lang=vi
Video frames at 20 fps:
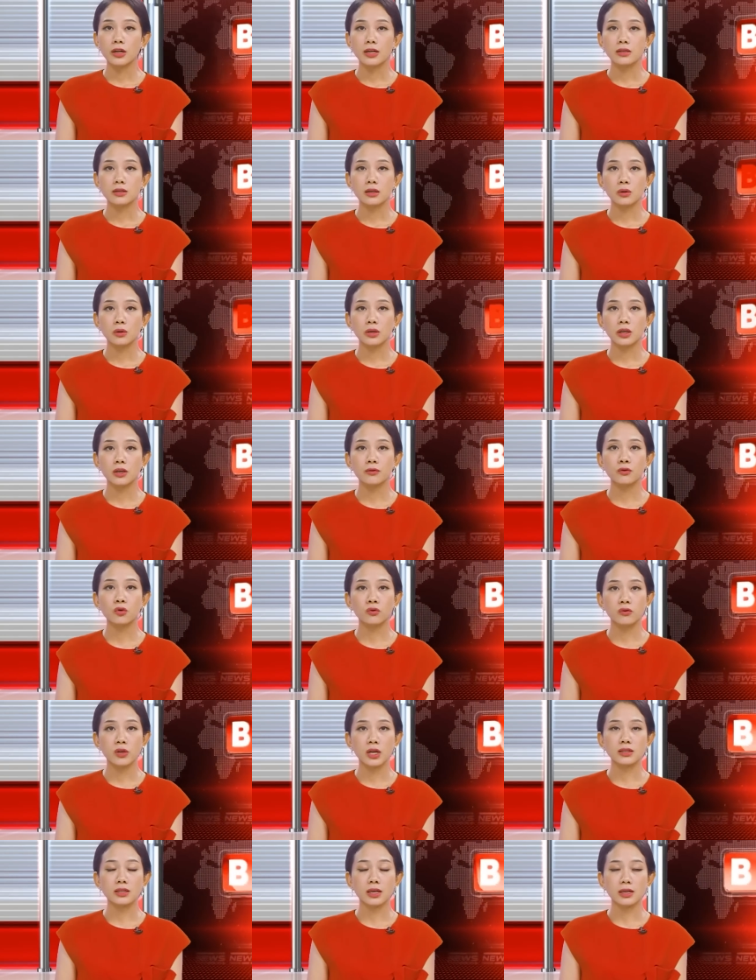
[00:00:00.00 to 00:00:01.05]
là sau khi
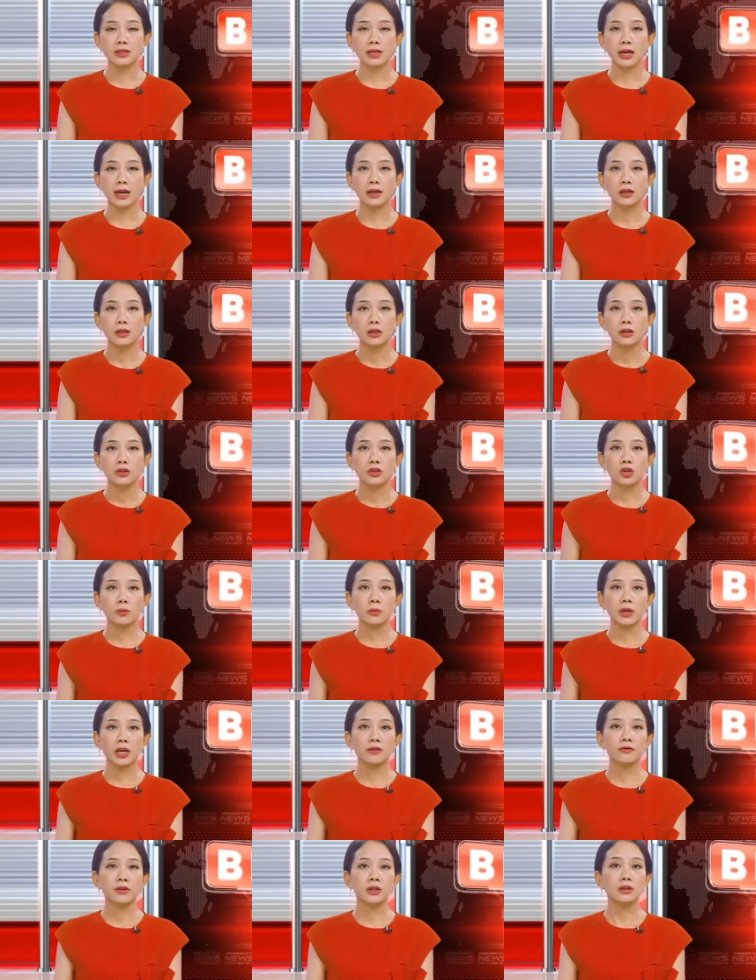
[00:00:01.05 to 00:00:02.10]
vụ việc xảy ra,
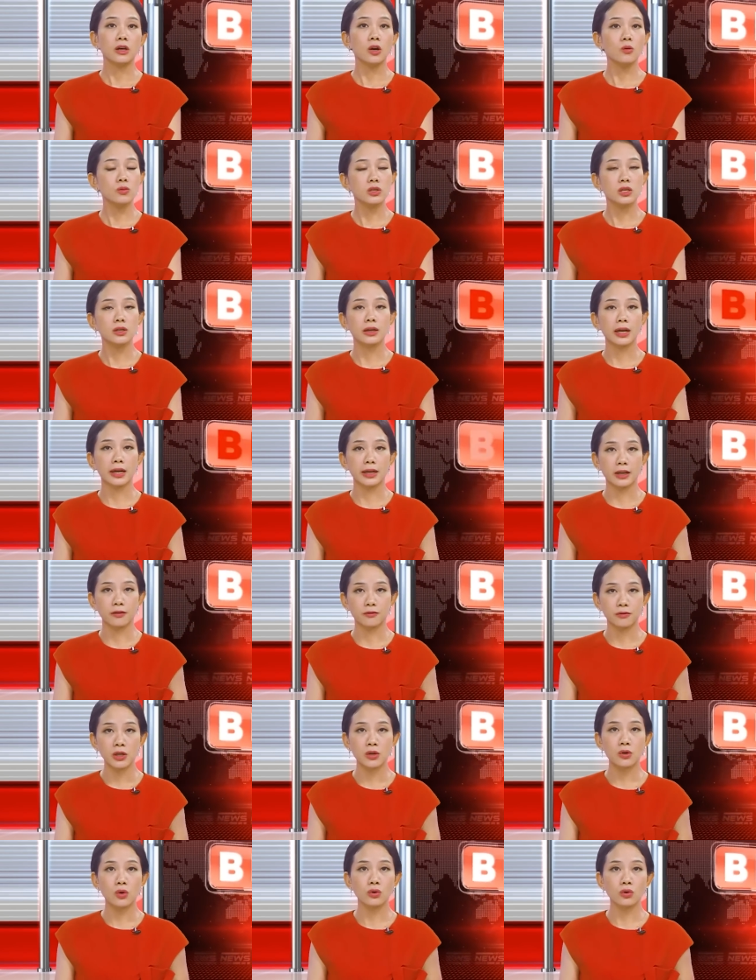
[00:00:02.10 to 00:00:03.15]
nhóm này vẫn không dừng lại hành
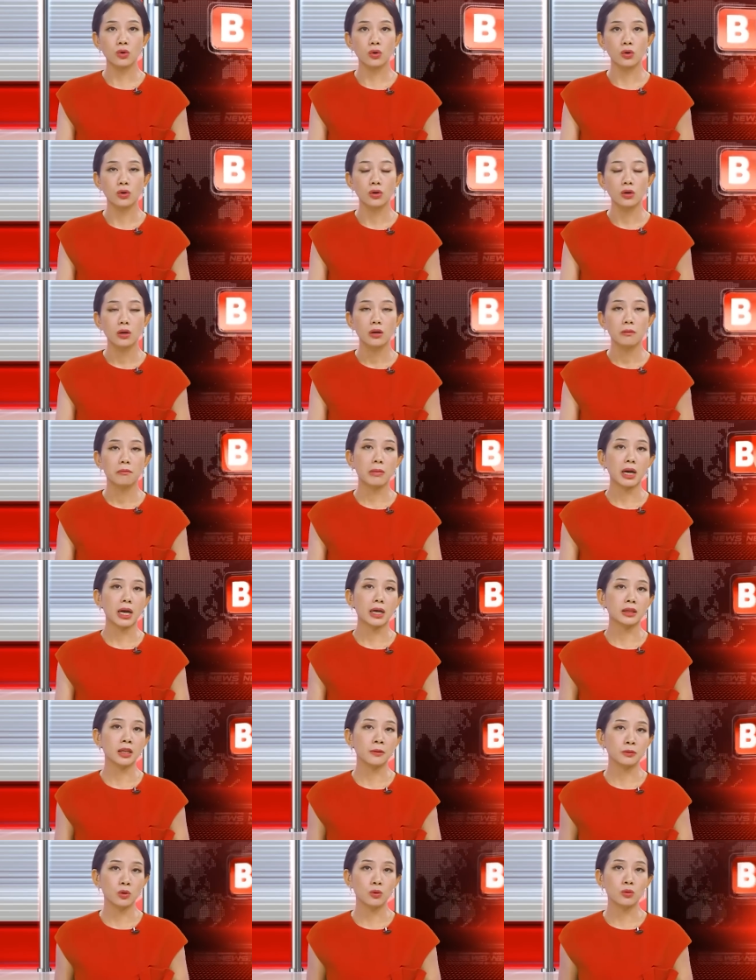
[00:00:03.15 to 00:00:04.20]
vi côn đồ
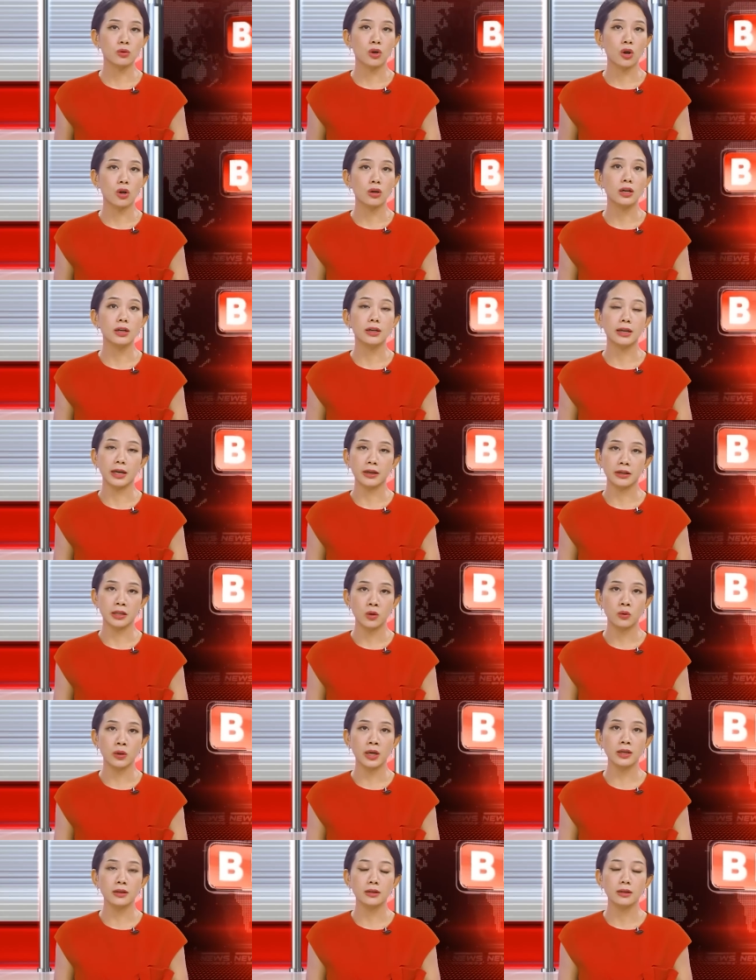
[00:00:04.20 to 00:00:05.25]
mà tiếp tục có lời lẽ khiêu khích,